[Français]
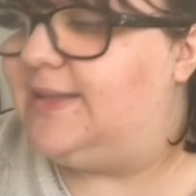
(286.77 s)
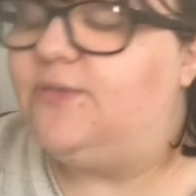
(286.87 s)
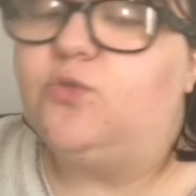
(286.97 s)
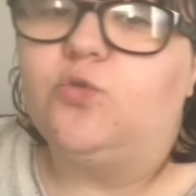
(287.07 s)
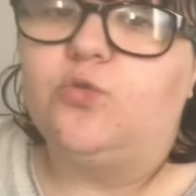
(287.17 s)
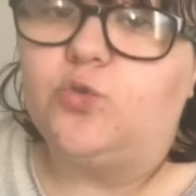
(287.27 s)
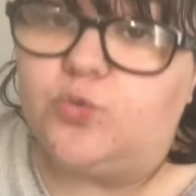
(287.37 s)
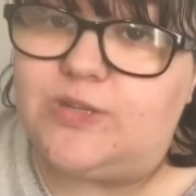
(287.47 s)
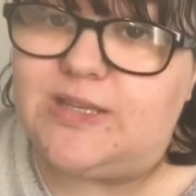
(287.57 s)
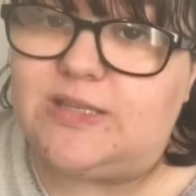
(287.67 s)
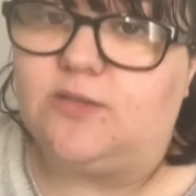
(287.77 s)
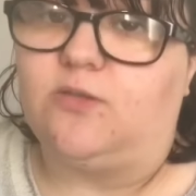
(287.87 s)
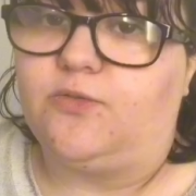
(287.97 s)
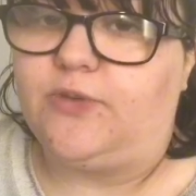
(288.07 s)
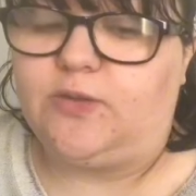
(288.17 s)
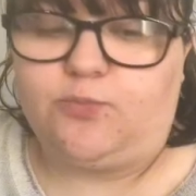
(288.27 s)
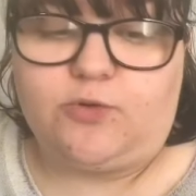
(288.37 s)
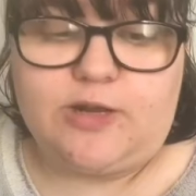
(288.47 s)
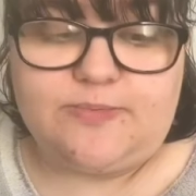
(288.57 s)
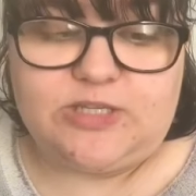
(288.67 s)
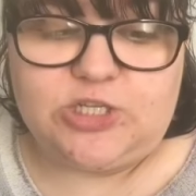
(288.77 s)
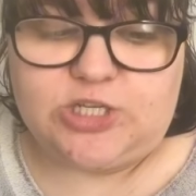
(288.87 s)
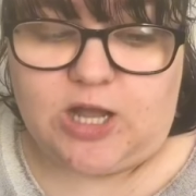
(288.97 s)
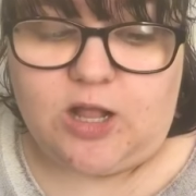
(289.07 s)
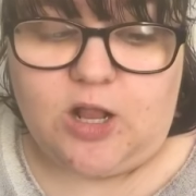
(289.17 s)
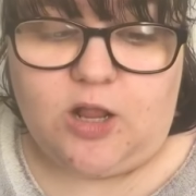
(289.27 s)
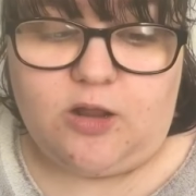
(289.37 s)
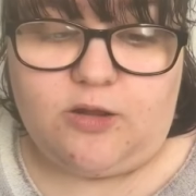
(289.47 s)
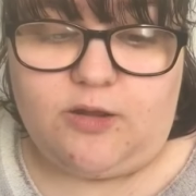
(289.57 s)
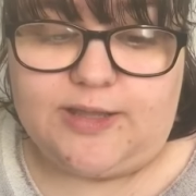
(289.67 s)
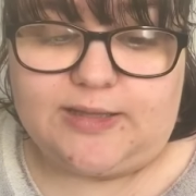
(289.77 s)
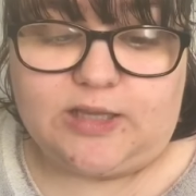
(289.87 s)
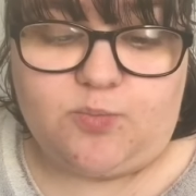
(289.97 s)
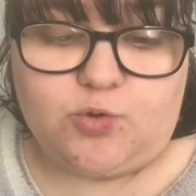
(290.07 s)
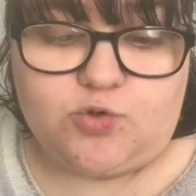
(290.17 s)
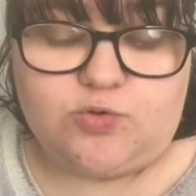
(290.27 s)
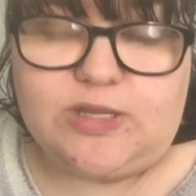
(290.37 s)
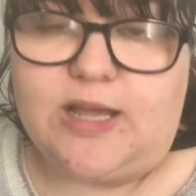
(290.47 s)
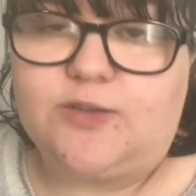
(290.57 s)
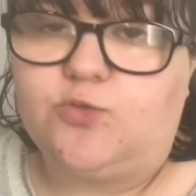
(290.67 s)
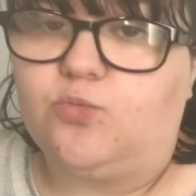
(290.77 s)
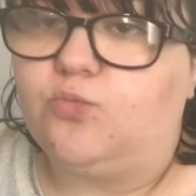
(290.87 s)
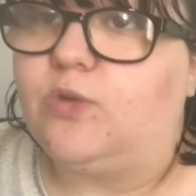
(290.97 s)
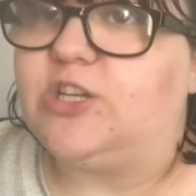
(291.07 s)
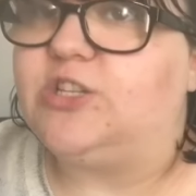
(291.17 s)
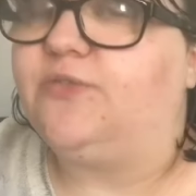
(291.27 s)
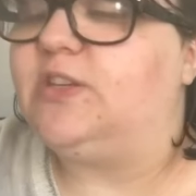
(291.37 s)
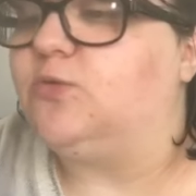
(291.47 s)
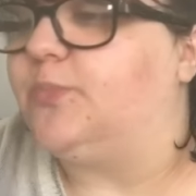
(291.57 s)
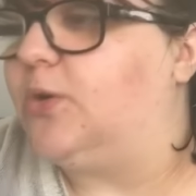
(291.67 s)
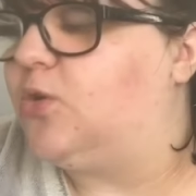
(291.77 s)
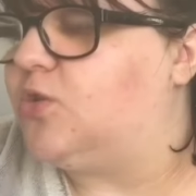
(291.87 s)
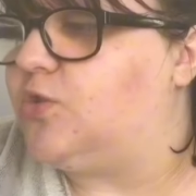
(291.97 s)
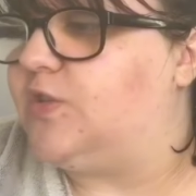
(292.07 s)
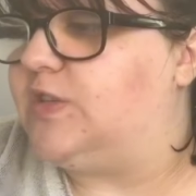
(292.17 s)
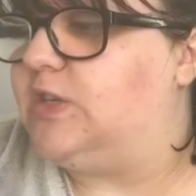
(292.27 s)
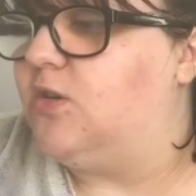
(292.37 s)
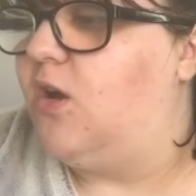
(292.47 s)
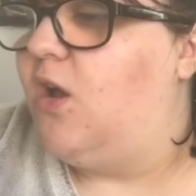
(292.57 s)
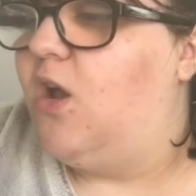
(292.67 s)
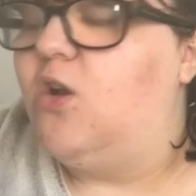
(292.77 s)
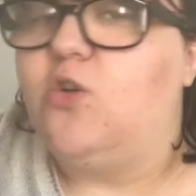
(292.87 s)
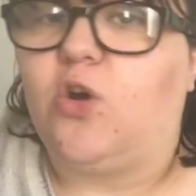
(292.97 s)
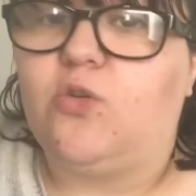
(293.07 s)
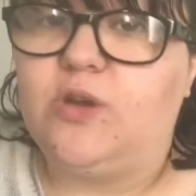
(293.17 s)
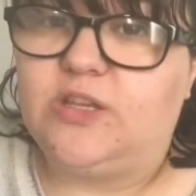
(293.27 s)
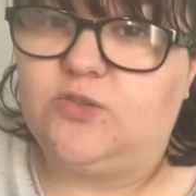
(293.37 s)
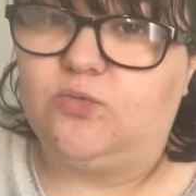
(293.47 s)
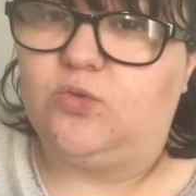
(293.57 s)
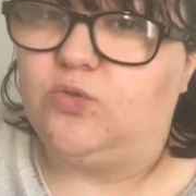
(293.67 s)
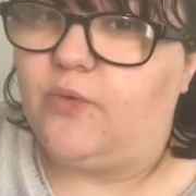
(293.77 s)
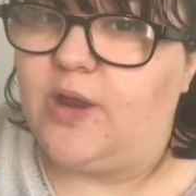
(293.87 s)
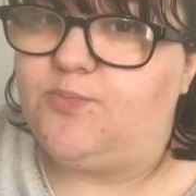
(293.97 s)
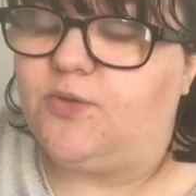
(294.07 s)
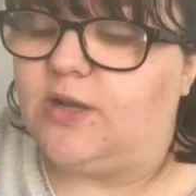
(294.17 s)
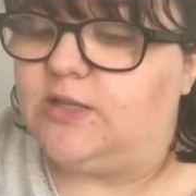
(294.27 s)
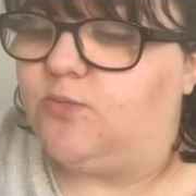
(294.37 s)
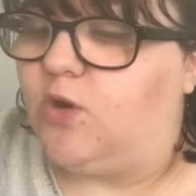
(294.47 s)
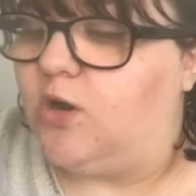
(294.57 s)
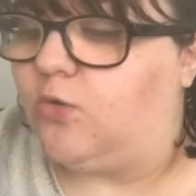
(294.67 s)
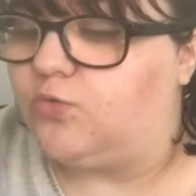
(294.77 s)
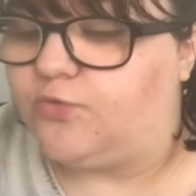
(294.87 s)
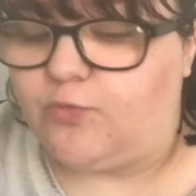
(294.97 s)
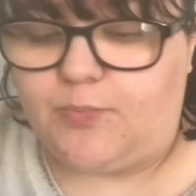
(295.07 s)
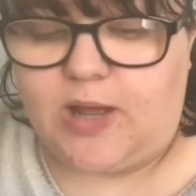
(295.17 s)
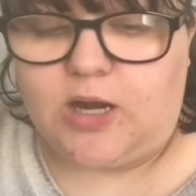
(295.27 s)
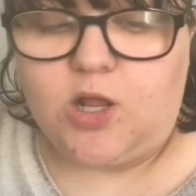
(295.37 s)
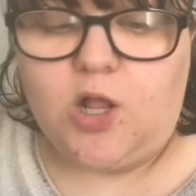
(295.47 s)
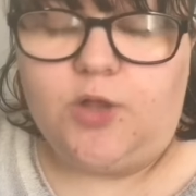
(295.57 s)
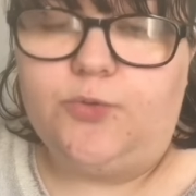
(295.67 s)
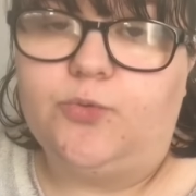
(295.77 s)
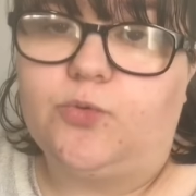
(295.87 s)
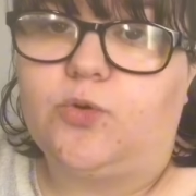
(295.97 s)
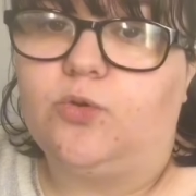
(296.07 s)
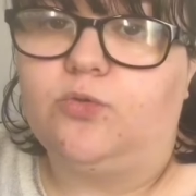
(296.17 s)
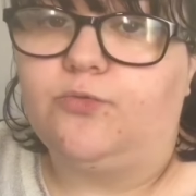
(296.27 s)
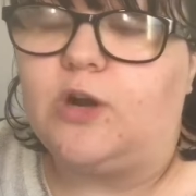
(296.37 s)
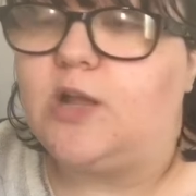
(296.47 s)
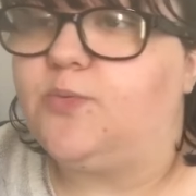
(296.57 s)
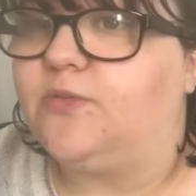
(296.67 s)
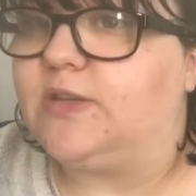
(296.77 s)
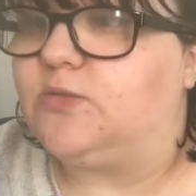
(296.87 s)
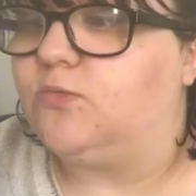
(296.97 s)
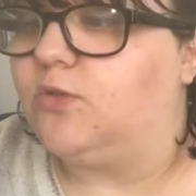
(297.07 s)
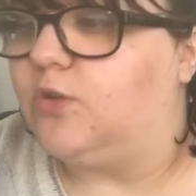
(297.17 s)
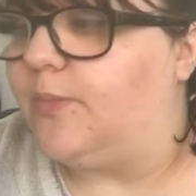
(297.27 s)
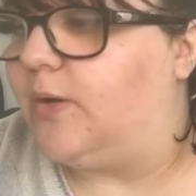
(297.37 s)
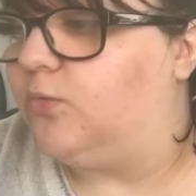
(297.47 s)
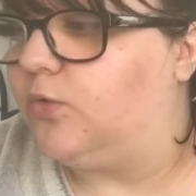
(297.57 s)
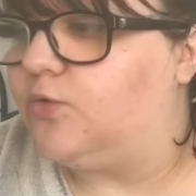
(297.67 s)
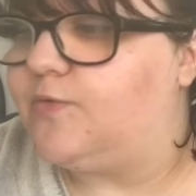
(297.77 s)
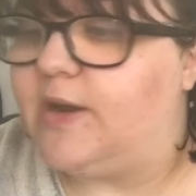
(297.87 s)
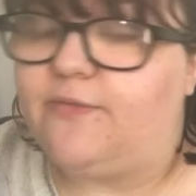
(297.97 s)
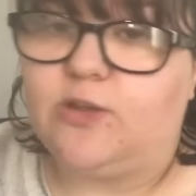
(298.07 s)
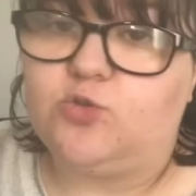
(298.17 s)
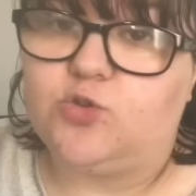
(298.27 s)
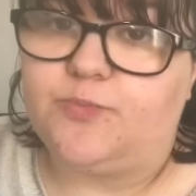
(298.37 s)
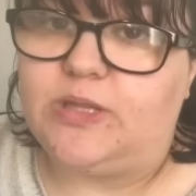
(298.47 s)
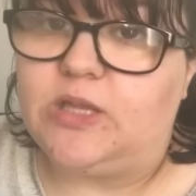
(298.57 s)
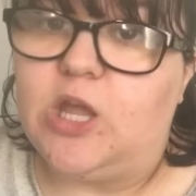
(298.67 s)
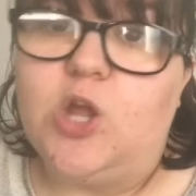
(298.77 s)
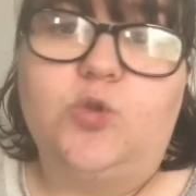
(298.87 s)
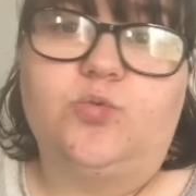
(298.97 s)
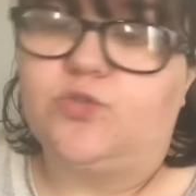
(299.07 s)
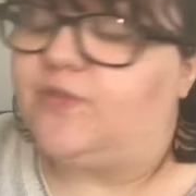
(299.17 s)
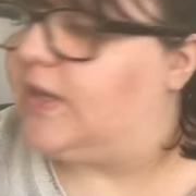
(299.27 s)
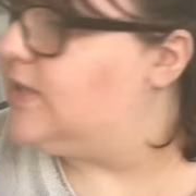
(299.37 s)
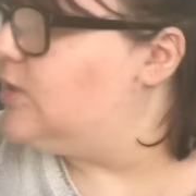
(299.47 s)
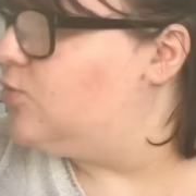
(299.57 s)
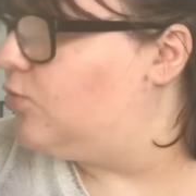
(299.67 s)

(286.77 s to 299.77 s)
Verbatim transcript: Niveau Goodies en fait pour les petits chats. Euh, il y a très peu de choses à Action. À Jiffy, ils n'ont pas encore sorti euh, leur collection de Noël pour animaux à l'heure où je vous parle. Donc, euh, voilà, et puis de toute façon, dans pas longtemps, je vais aller faire du shopping. Donc je verrai si je